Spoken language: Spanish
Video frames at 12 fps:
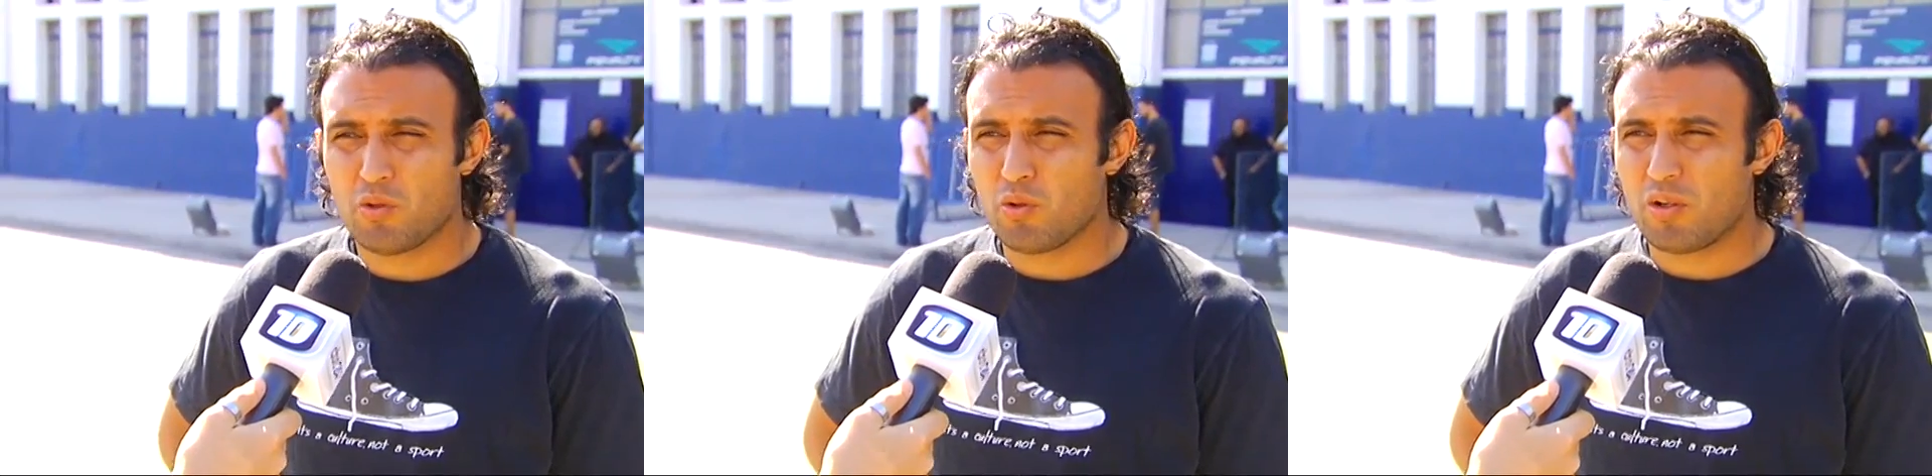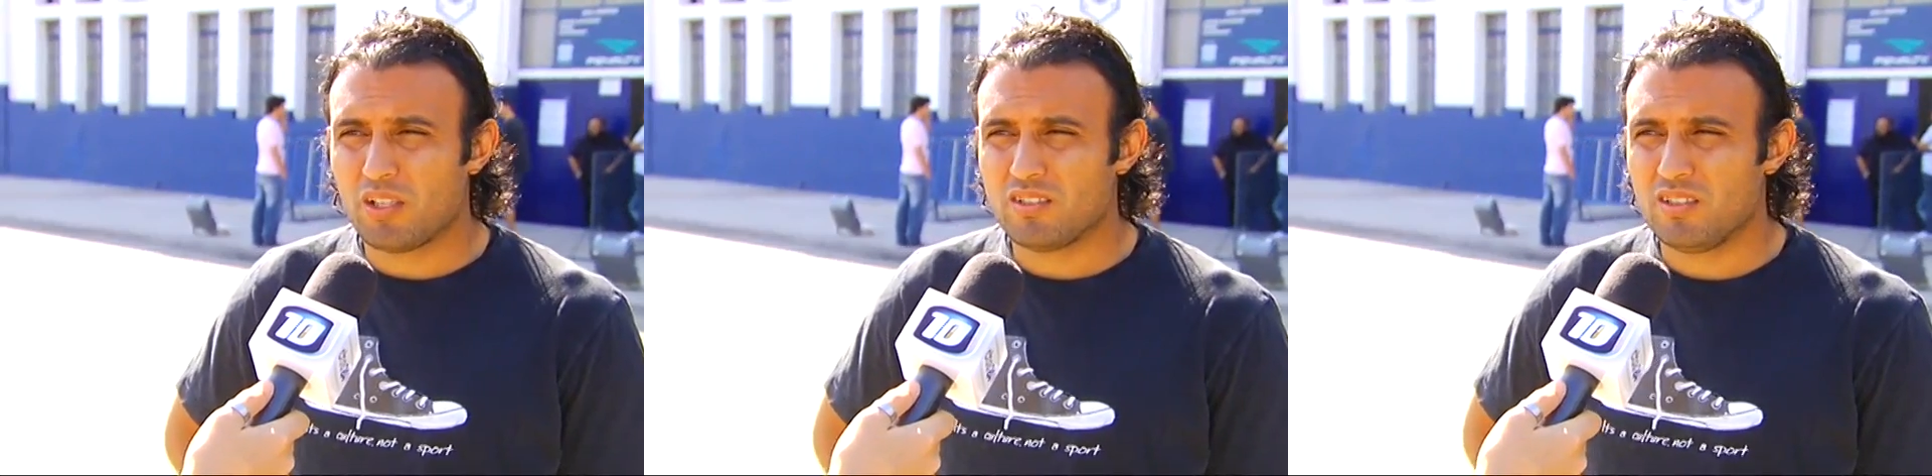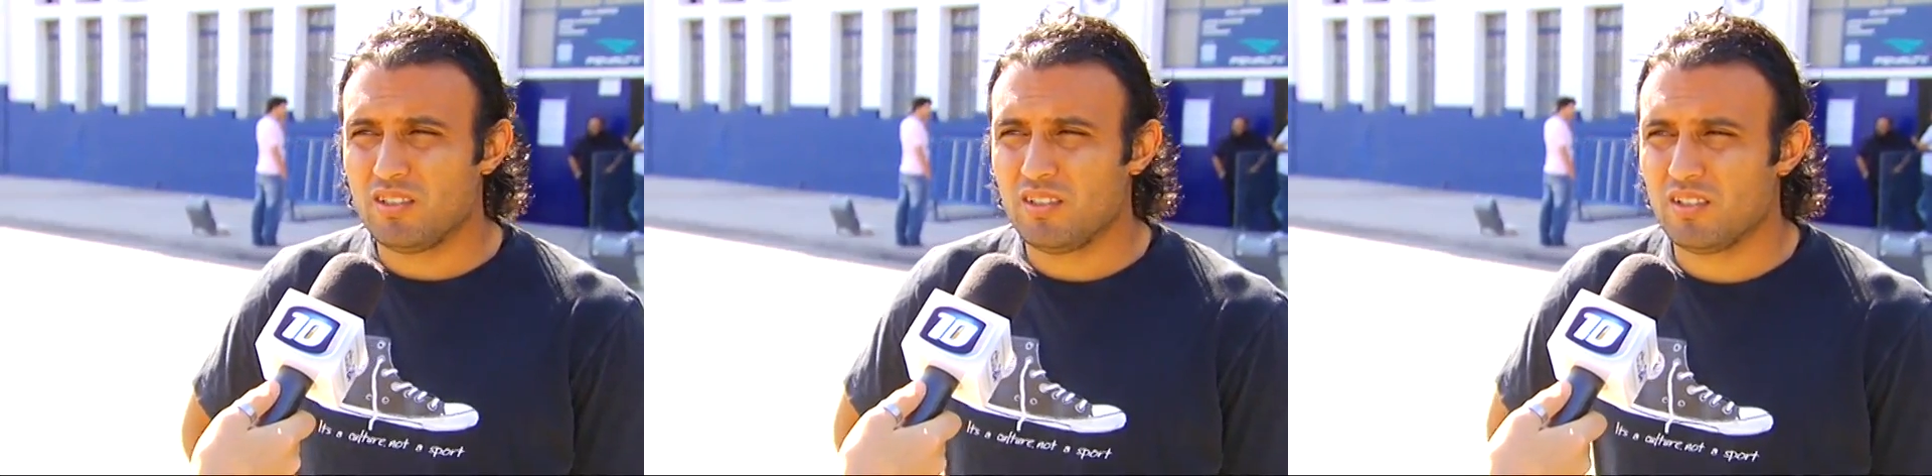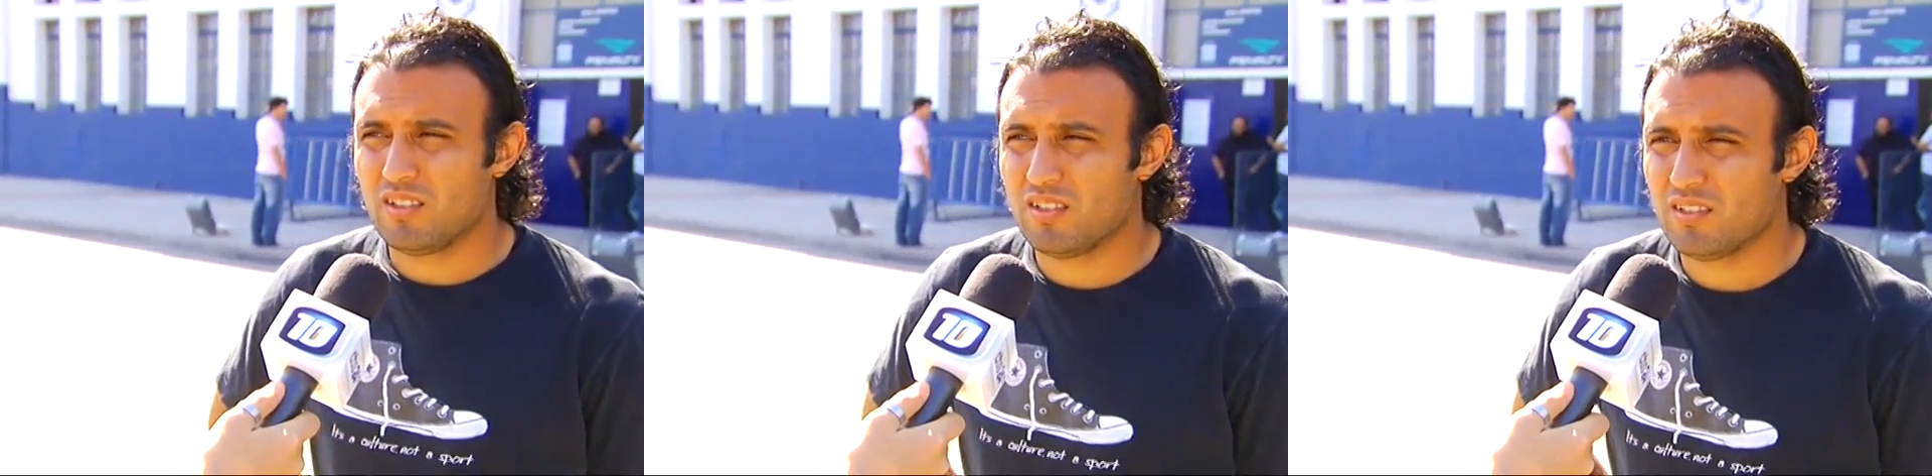duro
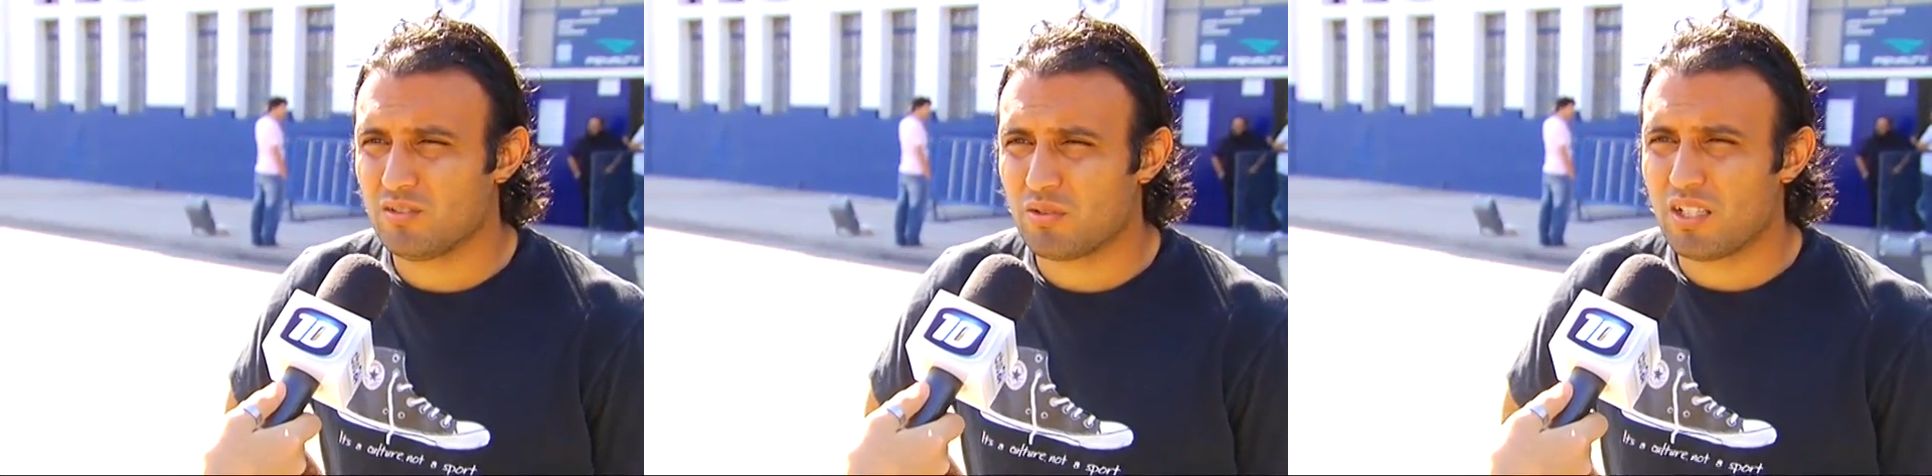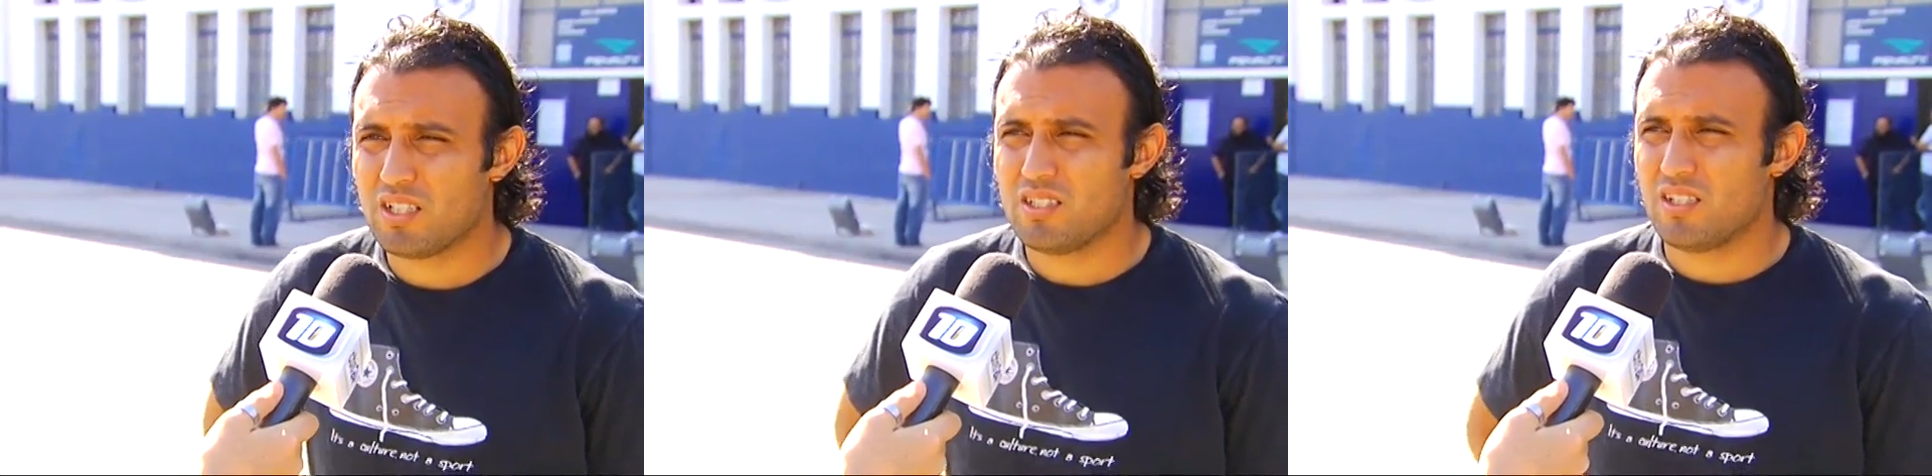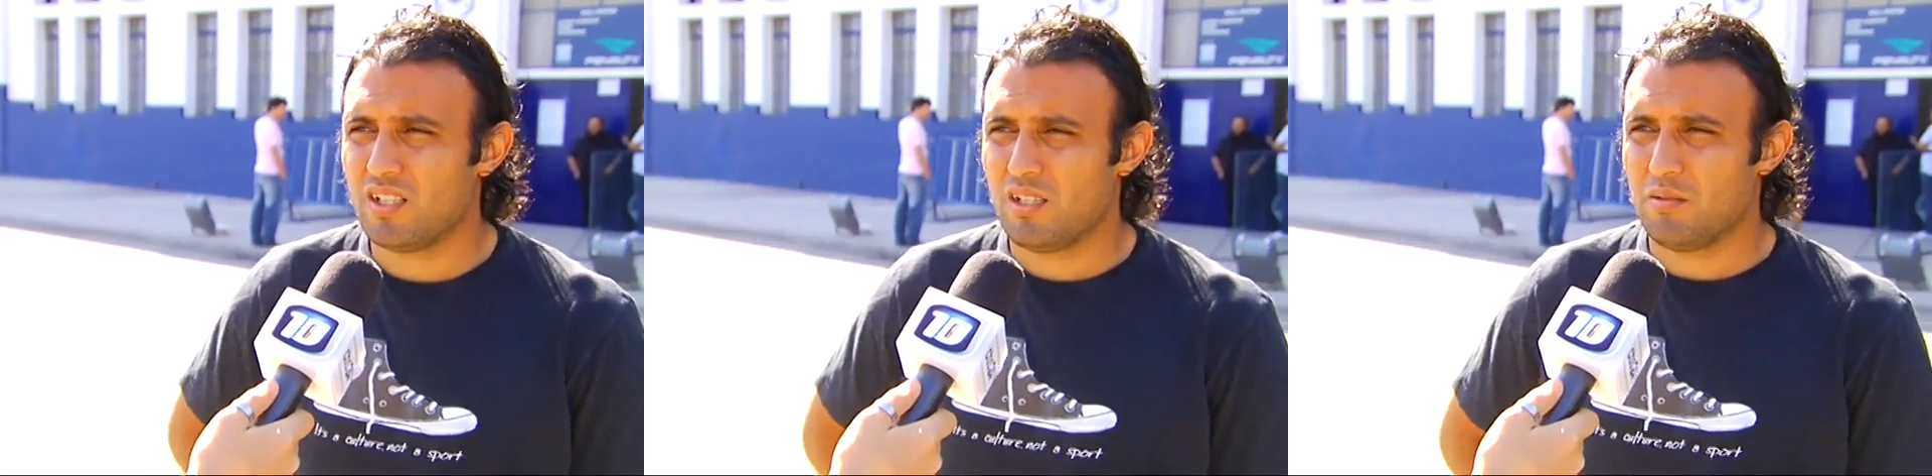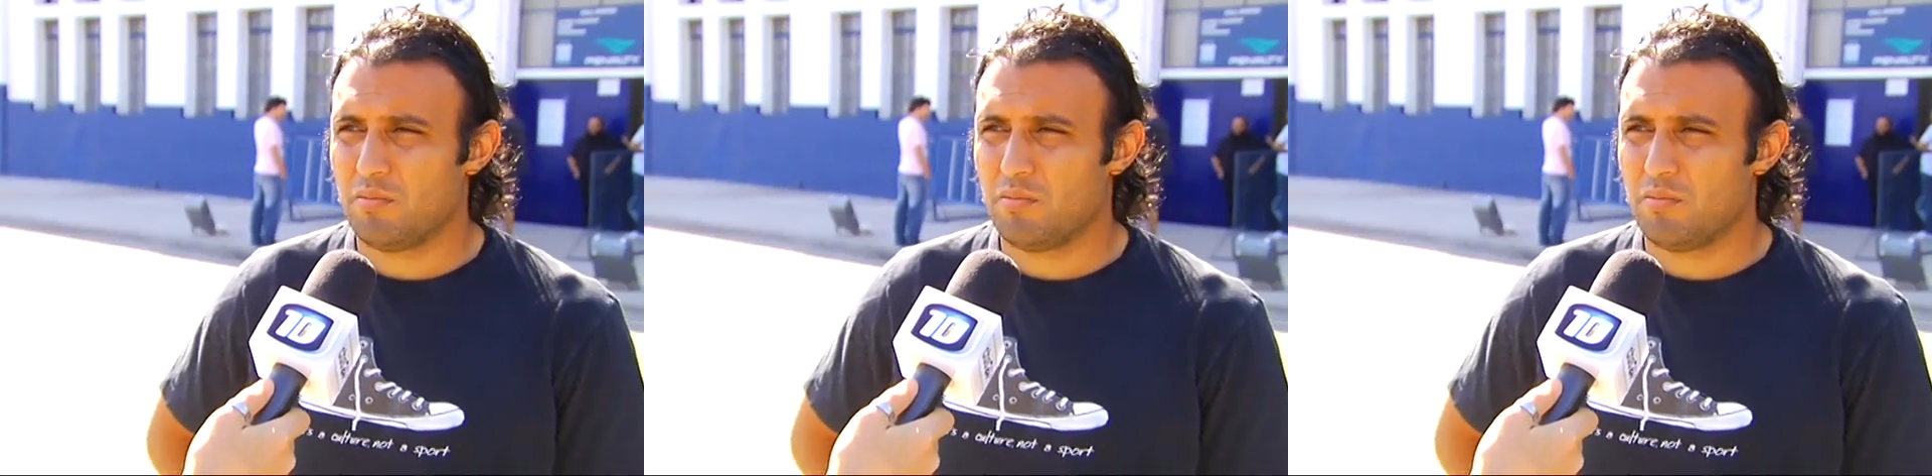allí en su cancha,